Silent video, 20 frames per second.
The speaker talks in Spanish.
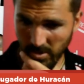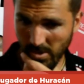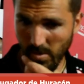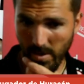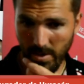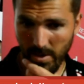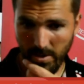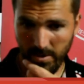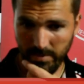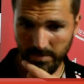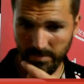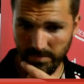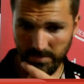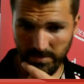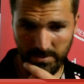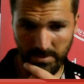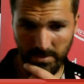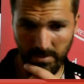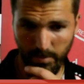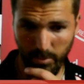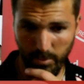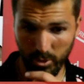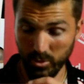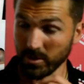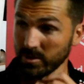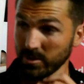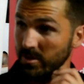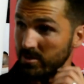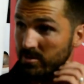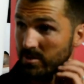bueno, por
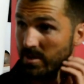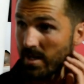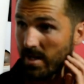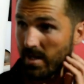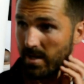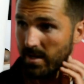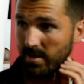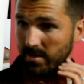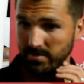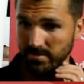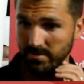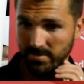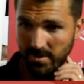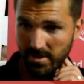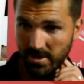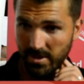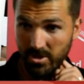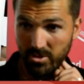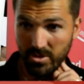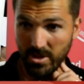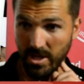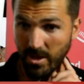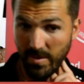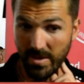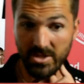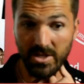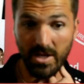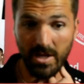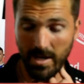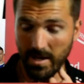suerte es una, es una
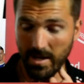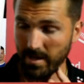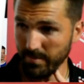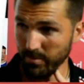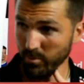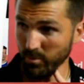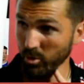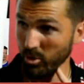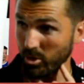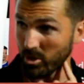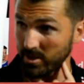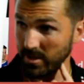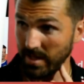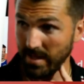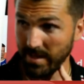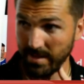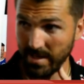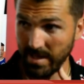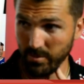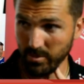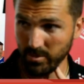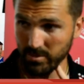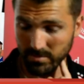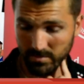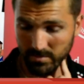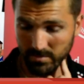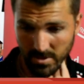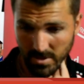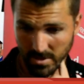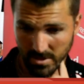revancha muy corta la tenemos.
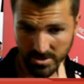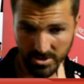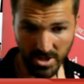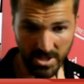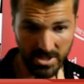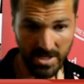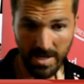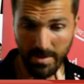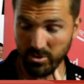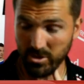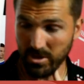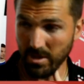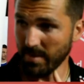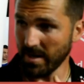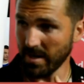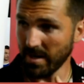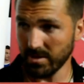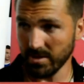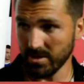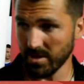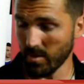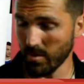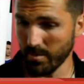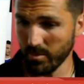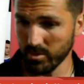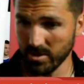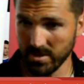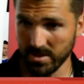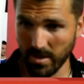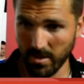Ya llegamos el martes, ya
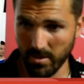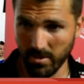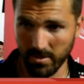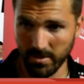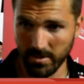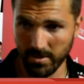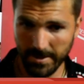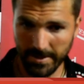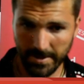jugamos el sábado.